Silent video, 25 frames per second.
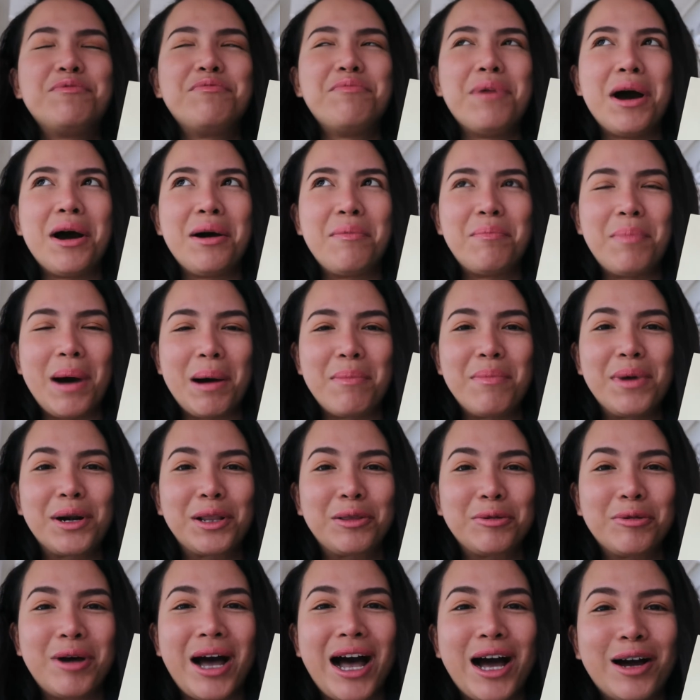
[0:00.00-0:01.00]
ibu bapak
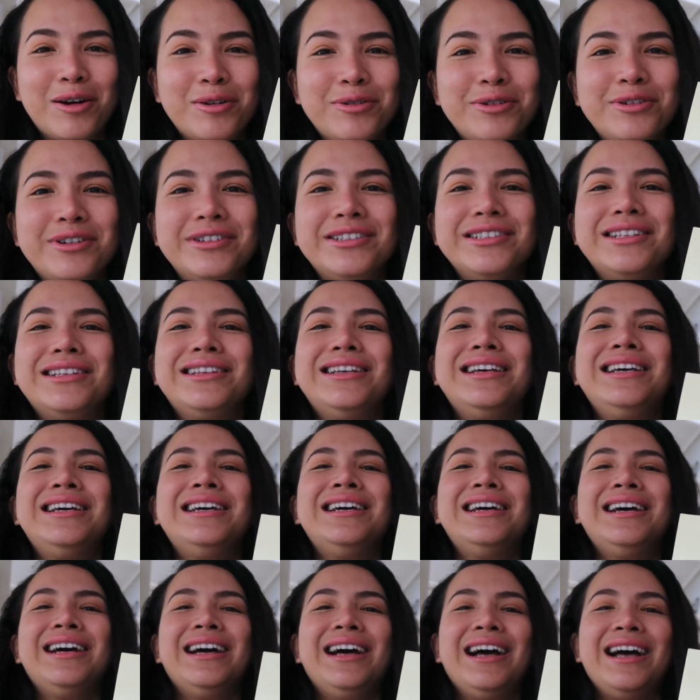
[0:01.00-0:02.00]
mertua aku
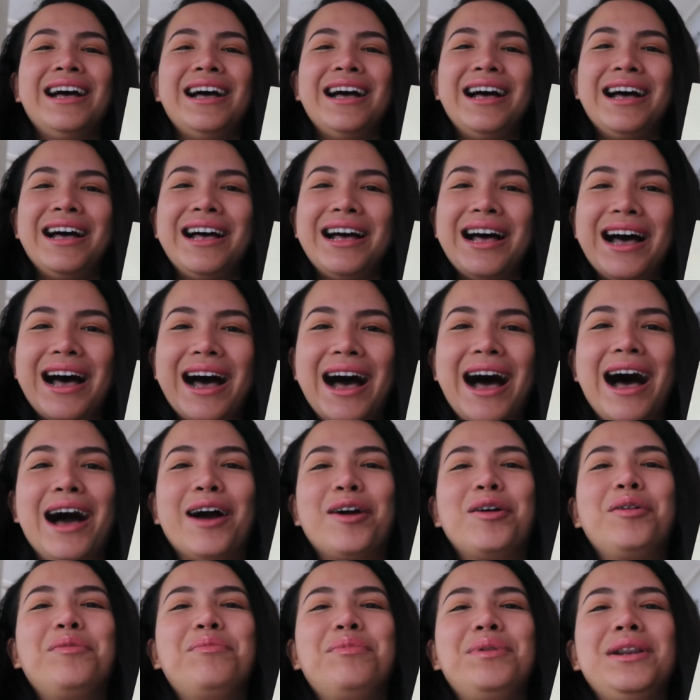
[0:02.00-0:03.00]

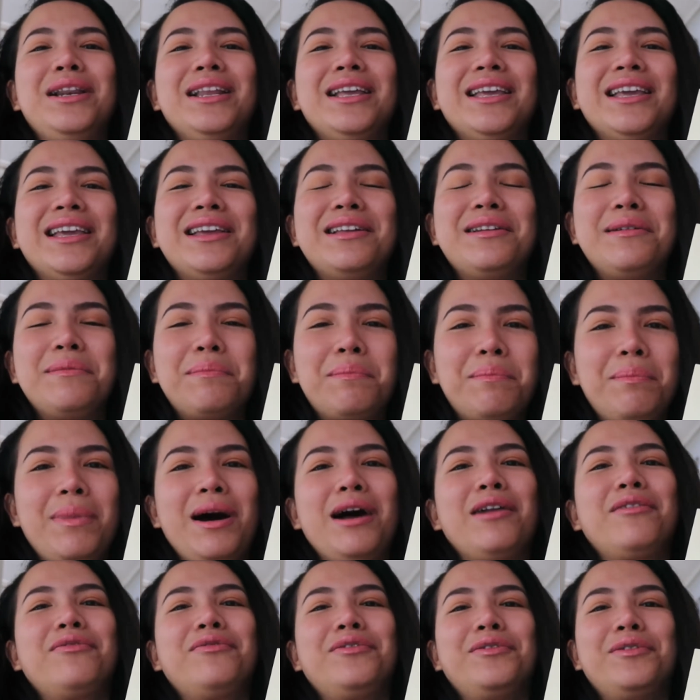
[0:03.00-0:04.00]
aku beliin
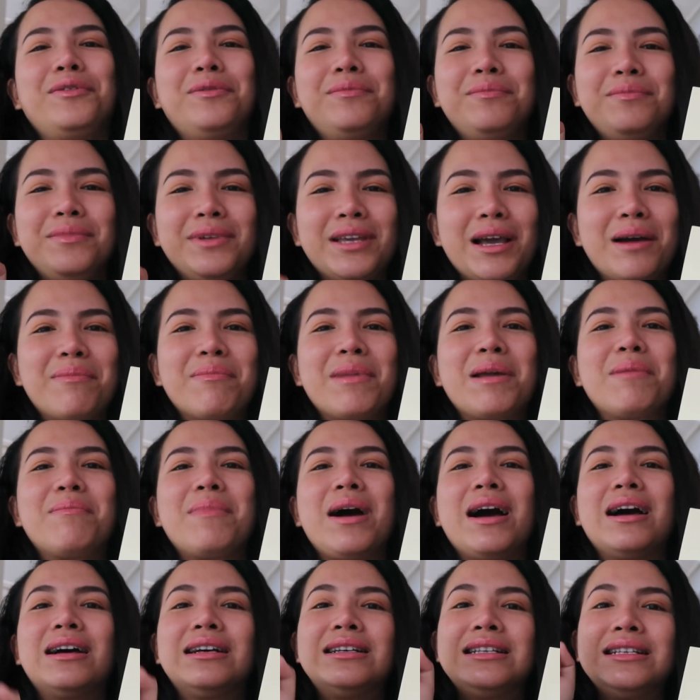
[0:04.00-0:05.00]
parfum yang
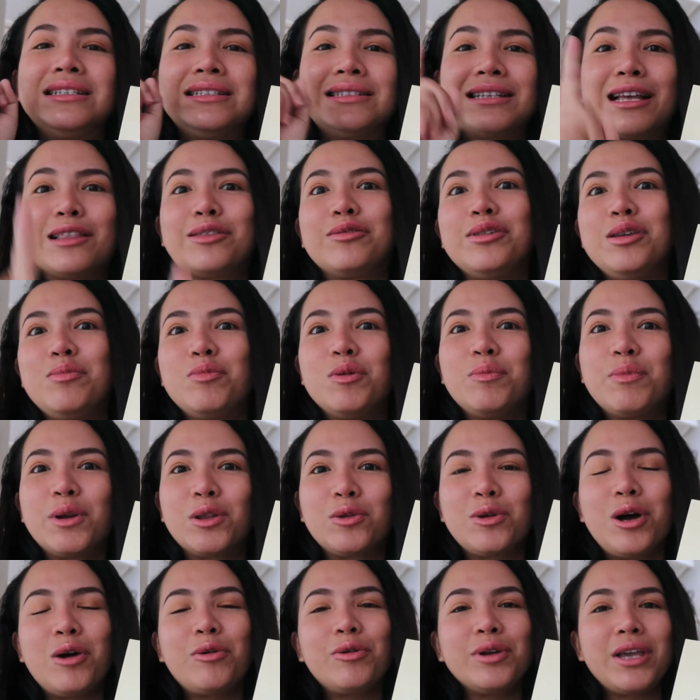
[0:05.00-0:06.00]
memang satu ibu
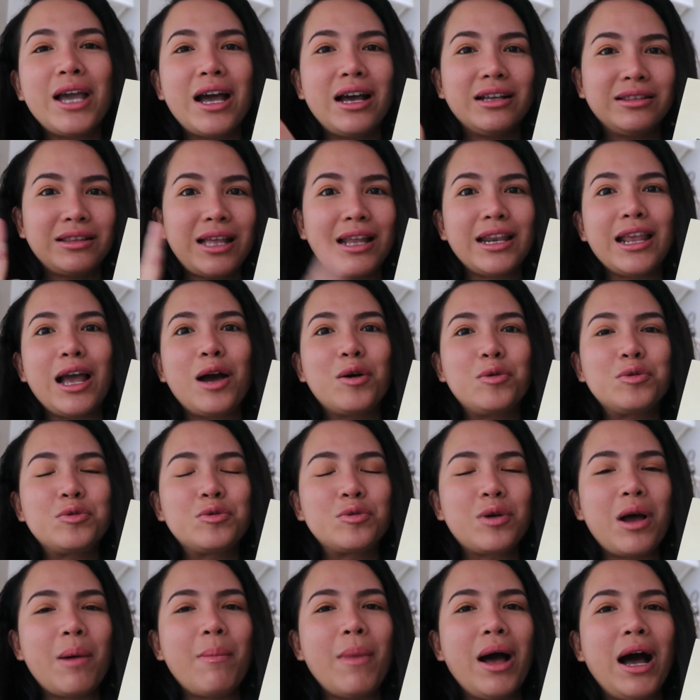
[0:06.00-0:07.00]
mertua aku yang tadi aku
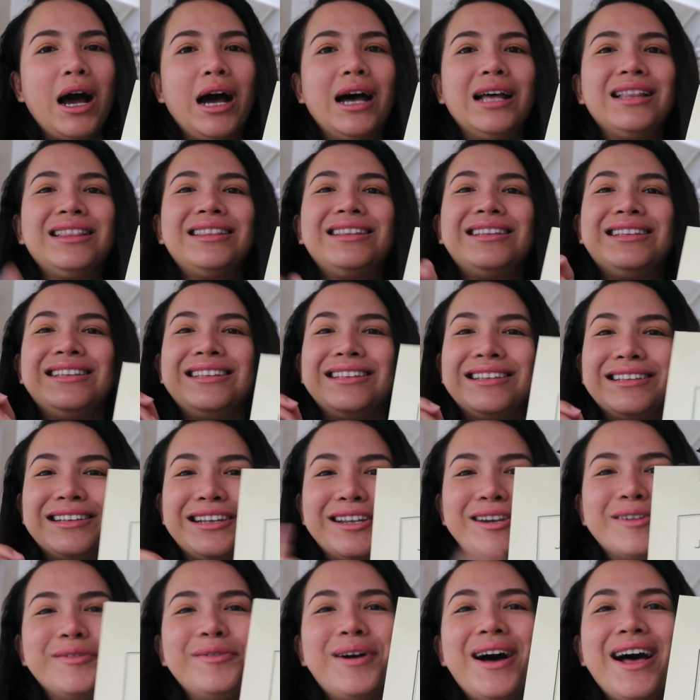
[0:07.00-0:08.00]
suka banget
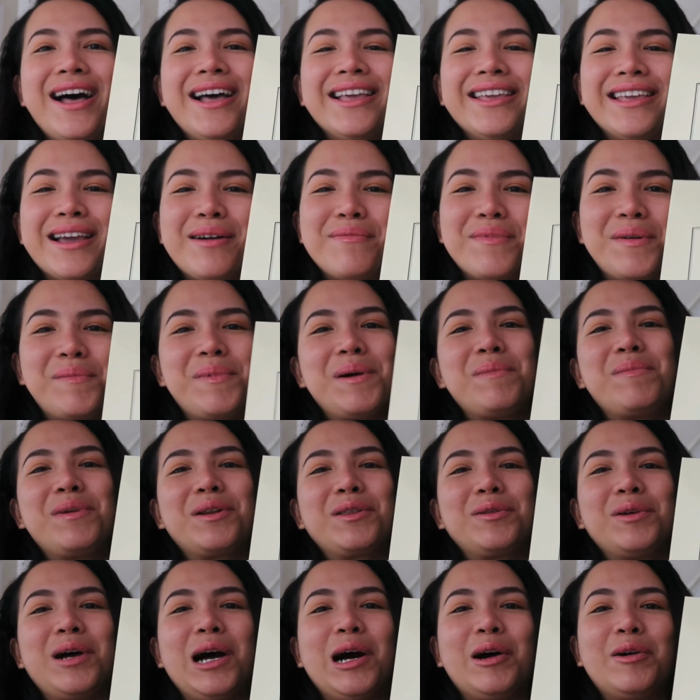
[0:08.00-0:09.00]
kedua yang bapak
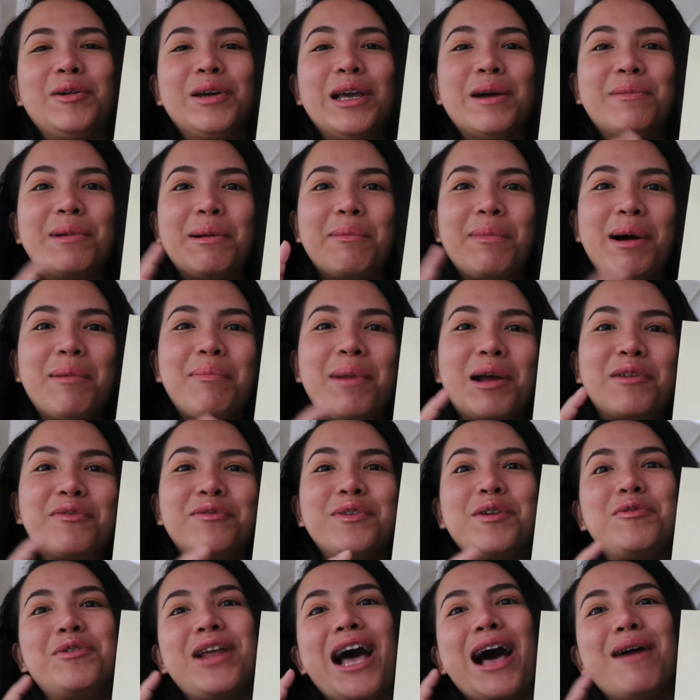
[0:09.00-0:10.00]
mertua aku yang memang
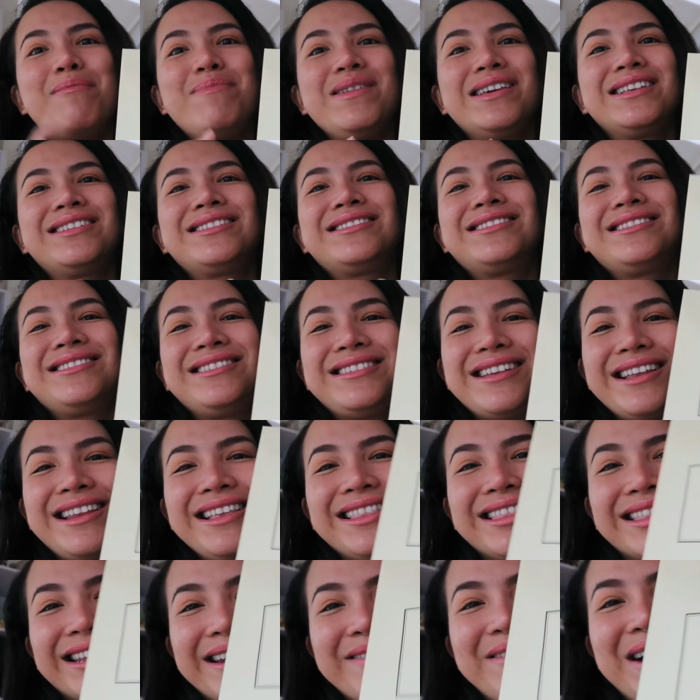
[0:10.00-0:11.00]
parfumnya udah habis
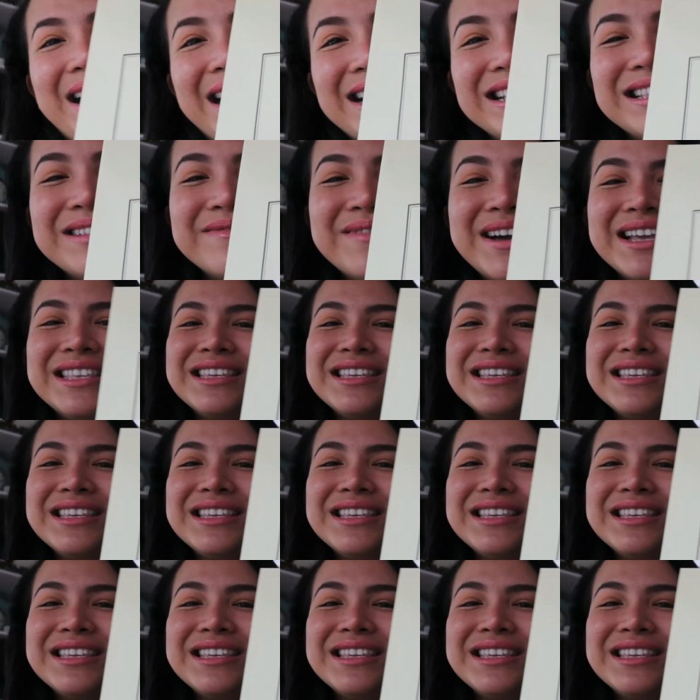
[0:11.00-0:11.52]
jadi terima kasih